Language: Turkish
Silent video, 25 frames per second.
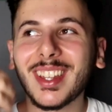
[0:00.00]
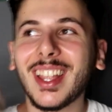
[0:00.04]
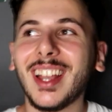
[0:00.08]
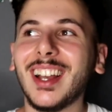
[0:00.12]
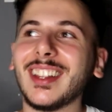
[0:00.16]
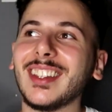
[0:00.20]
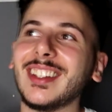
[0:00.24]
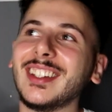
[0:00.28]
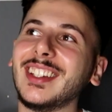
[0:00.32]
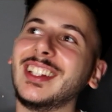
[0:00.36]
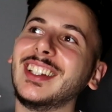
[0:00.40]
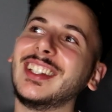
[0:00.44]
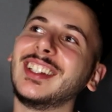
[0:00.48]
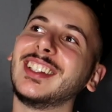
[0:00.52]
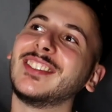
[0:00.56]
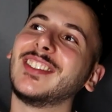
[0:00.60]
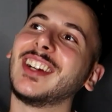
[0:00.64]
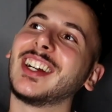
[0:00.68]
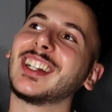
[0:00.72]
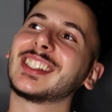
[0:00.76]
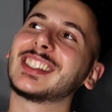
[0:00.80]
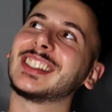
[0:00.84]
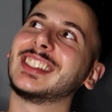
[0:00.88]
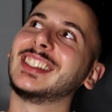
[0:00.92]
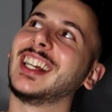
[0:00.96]
Allah iyiliğini
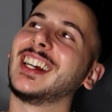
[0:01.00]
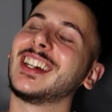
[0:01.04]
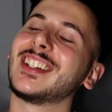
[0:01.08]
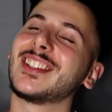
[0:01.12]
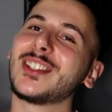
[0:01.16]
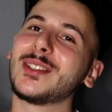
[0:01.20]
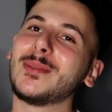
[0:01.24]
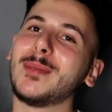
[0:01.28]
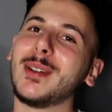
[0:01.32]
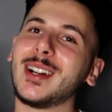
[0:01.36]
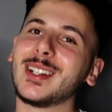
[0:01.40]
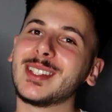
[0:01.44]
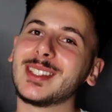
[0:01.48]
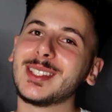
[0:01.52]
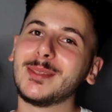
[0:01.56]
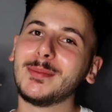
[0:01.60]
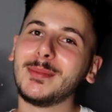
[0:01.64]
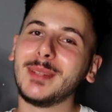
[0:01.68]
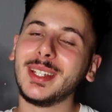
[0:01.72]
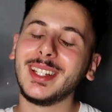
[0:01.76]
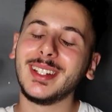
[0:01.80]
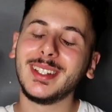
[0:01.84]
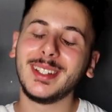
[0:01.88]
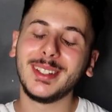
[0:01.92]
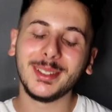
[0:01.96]
versin yani şımartın
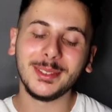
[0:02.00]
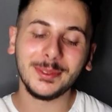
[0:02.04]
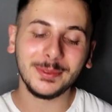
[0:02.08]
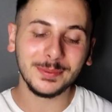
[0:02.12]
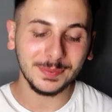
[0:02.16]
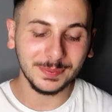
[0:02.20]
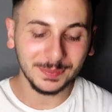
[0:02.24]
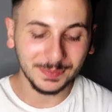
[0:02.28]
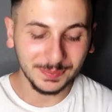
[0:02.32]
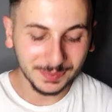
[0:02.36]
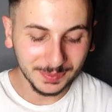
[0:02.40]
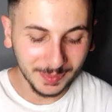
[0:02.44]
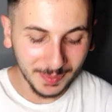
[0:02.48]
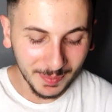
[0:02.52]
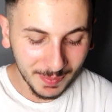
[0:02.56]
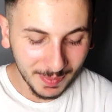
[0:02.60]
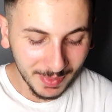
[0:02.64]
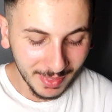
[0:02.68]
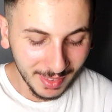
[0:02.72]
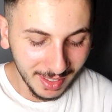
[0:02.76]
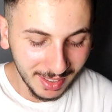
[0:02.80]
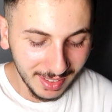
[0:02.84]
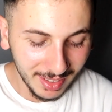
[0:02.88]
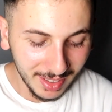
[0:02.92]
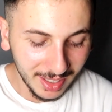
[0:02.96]
beğeni.
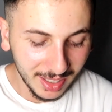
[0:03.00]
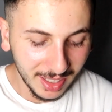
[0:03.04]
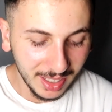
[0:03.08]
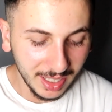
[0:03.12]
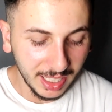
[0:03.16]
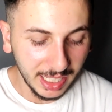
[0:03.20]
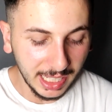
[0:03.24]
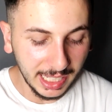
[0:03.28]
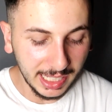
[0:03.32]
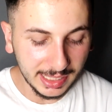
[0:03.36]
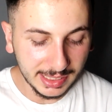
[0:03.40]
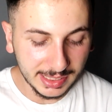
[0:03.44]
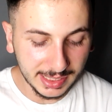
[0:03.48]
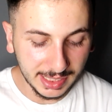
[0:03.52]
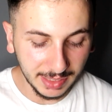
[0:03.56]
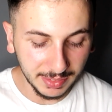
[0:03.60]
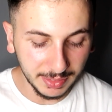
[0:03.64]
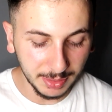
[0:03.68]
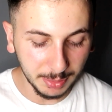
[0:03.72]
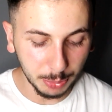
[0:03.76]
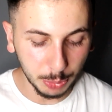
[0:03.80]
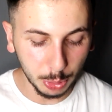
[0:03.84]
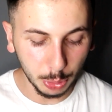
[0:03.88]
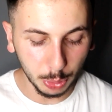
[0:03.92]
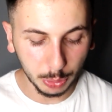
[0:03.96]
En
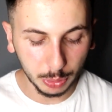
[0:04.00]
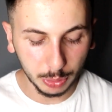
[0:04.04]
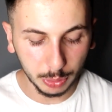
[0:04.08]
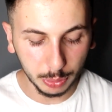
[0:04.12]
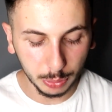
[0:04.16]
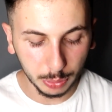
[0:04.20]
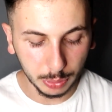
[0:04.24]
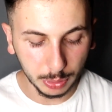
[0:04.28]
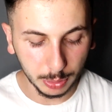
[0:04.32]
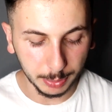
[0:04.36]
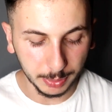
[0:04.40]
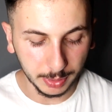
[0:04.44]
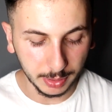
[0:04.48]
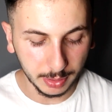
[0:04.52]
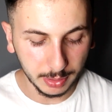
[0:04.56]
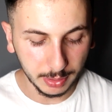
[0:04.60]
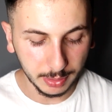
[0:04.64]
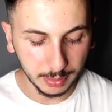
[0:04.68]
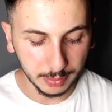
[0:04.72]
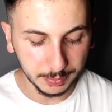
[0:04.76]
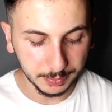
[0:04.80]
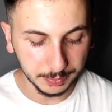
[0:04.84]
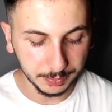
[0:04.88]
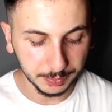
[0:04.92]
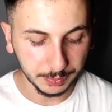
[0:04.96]
sevdiğim Türk YouTuber
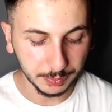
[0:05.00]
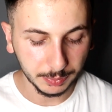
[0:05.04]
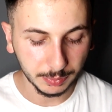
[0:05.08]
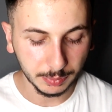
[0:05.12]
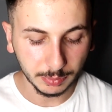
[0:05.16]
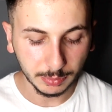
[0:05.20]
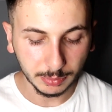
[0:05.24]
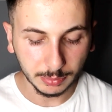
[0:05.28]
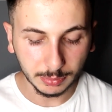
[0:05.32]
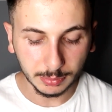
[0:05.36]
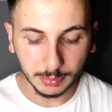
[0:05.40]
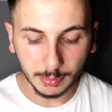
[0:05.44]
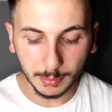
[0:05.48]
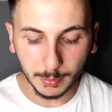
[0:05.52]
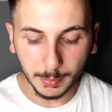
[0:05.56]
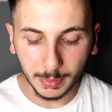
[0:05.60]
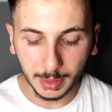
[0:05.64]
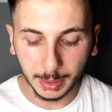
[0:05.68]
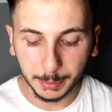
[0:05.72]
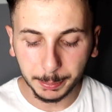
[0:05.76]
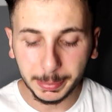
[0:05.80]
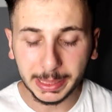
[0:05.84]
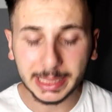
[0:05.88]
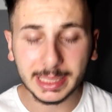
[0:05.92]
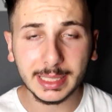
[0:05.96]

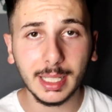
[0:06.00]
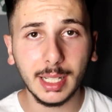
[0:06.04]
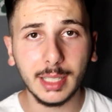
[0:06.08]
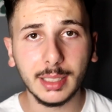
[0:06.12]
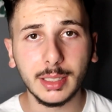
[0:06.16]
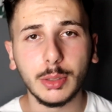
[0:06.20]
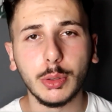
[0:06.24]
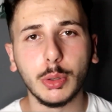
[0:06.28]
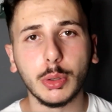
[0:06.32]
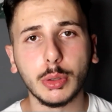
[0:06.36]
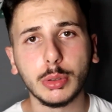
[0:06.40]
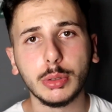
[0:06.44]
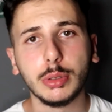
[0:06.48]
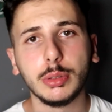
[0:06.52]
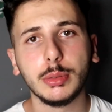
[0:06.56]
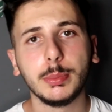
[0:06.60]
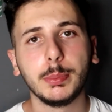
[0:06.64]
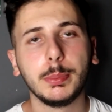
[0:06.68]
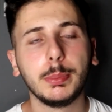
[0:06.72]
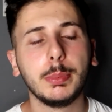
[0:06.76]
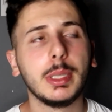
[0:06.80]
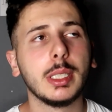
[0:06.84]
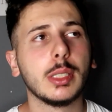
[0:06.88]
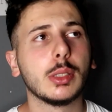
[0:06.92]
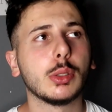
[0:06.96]
bir tane yok.
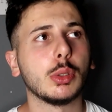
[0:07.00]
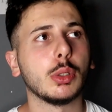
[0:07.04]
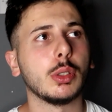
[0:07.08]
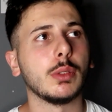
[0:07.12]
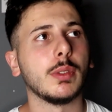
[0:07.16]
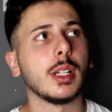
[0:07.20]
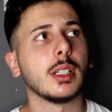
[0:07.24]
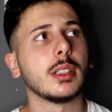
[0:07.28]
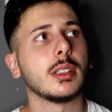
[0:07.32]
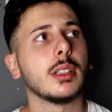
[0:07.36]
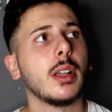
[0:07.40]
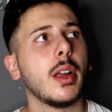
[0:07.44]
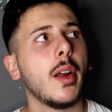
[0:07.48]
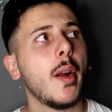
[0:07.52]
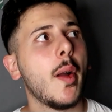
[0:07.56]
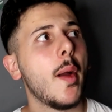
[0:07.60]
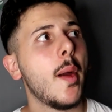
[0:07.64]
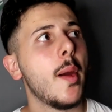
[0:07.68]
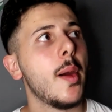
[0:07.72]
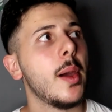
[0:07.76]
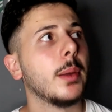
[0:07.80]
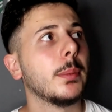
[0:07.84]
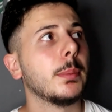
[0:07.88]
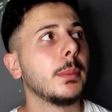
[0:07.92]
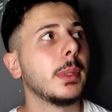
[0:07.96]
Bir sürü var.
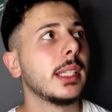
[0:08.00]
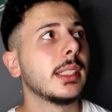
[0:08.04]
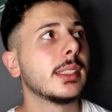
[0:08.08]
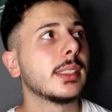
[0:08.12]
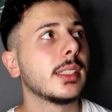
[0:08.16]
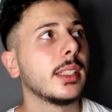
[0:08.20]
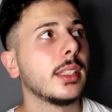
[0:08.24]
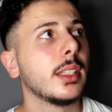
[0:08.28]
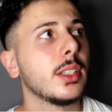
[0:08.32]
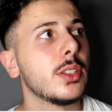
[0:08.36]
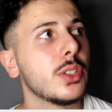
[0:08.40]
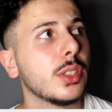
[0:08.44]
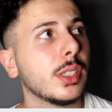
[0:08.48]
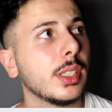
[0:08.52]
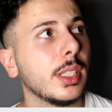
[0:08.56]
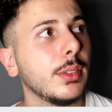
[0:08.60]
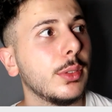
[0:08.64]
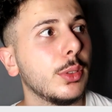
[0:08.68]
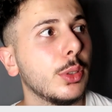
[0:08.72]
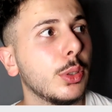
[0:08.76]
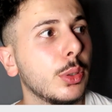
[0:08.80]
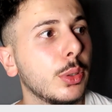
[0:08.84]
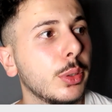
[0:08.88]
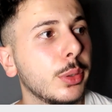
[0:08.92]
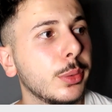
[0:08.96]
Melis Ateş'i
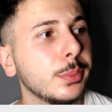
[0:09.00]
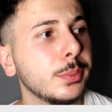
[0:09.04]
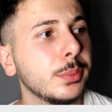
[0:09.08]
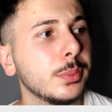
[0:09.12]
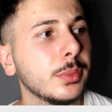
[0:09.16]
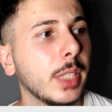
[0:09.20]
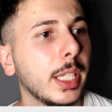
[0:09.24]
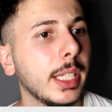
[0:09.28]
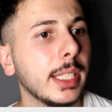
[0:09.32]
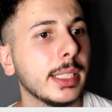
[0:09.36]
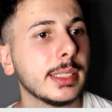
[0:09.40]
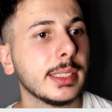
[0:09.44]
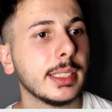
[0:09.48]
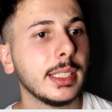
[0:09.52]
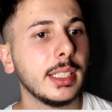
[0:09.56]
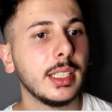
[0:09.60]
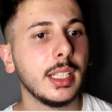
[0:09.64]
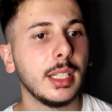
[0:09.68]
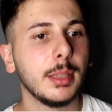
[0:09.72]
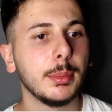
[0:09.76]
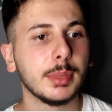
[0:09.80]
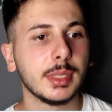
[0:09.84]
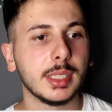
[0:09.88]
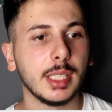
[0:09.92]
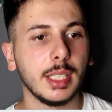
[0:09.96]
seviyorum. Ezgi
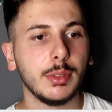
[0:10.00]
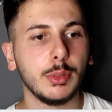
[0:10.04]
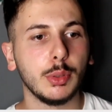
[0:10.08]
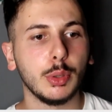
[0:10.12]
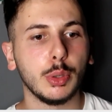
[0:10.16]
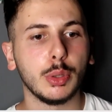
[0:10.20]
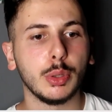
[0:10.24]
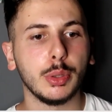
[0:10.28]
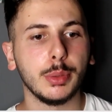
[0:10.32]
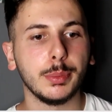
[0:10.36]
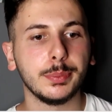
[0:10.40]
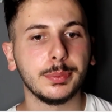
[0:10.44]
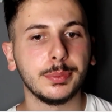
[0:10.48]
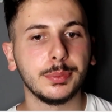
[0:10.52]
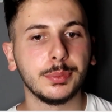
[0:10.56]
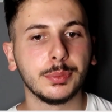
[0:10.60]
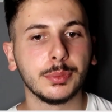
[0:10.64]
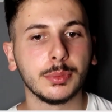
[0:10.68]
İrem'i seviyorum.